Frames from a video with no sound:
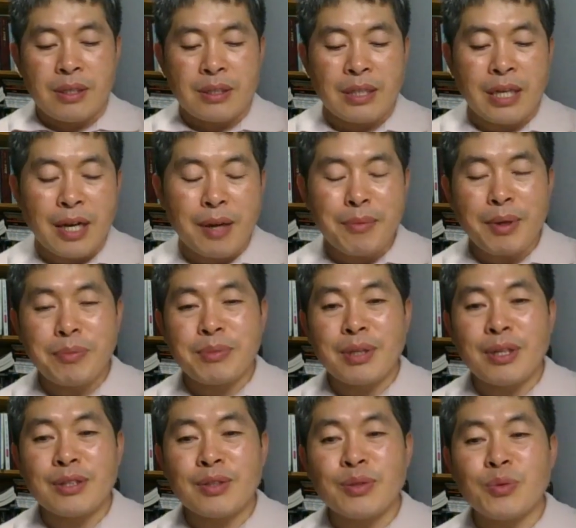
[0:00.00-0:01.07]
사람의
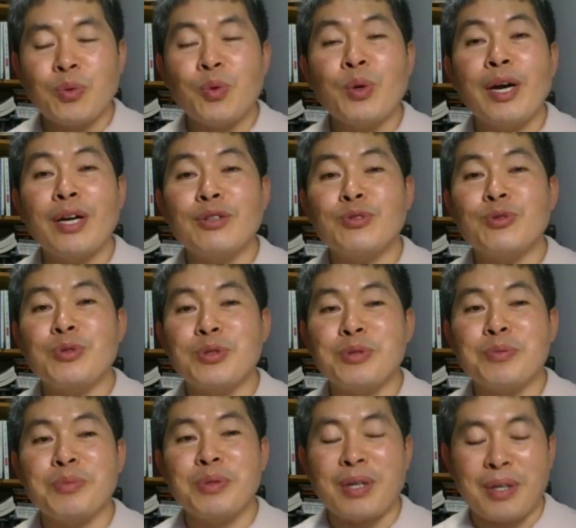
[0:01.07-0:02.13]
입장에서는 오해할 수도
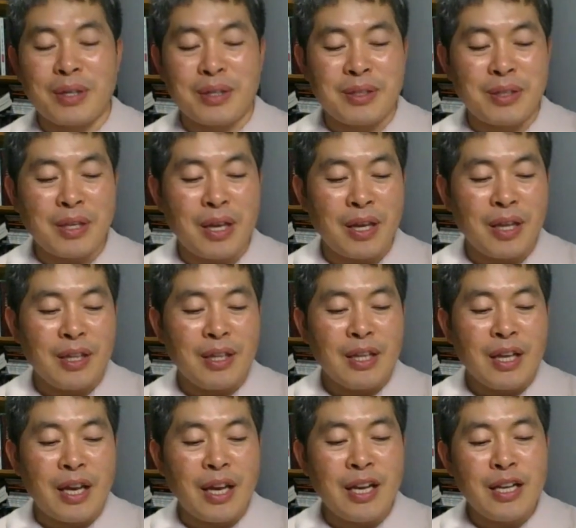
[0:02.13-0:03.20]
있습니다. 예.
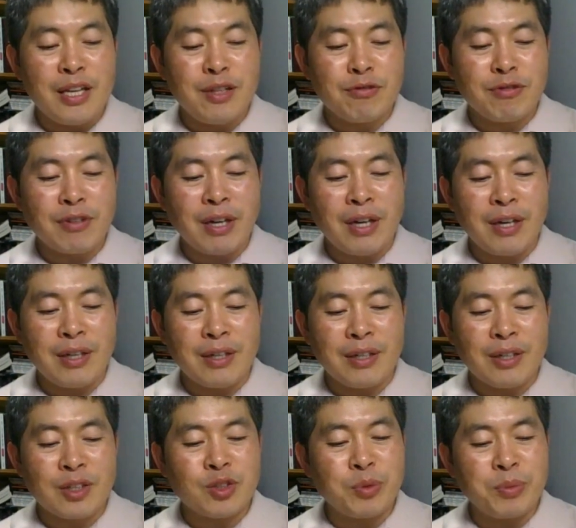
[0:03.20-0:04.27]
엘리후가
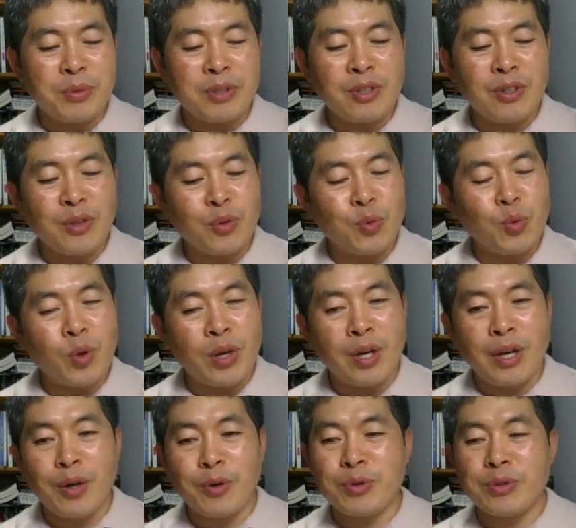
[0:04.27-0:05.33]
어쩌면 이런
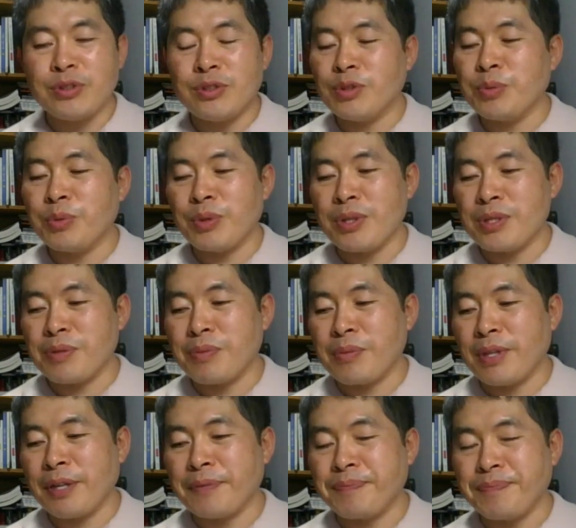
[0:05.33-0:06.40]
오해를 하고 있는지도
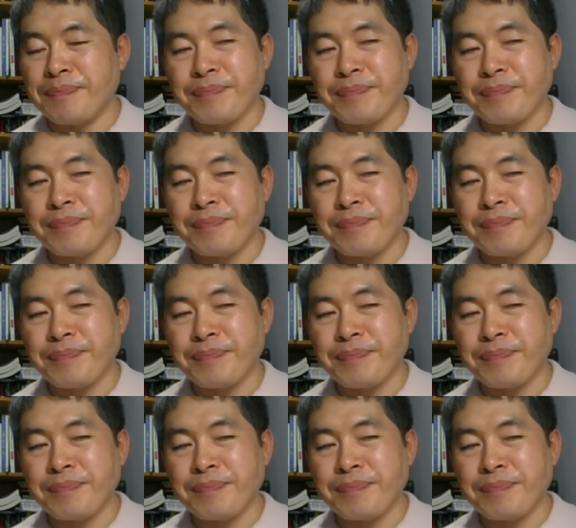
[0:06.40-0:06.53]
모르겠습니다.